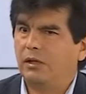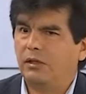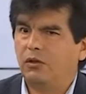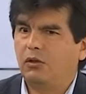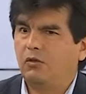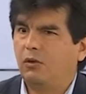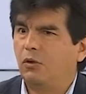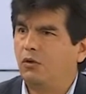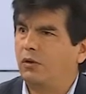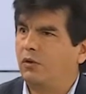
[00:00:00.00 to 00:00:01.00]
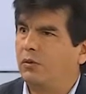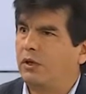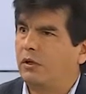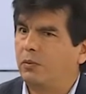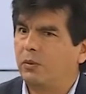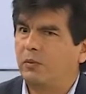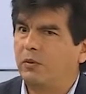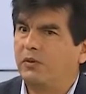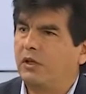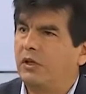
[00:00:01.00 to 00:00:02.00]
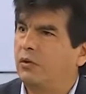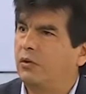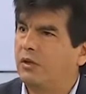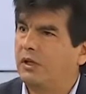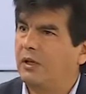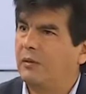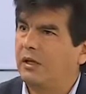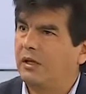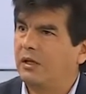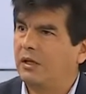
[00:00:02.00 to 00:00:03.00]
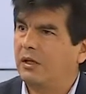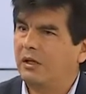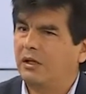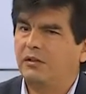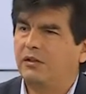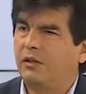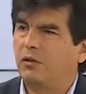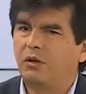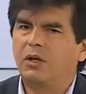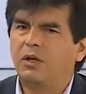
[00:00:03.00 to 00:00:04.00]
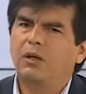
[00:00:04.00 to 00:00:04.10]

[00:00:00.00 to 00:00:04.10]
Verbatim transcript: quiero ir a su negocio a comprar ropa, pero me dice que hay desorden en Gamarra, que la gente está corriendo.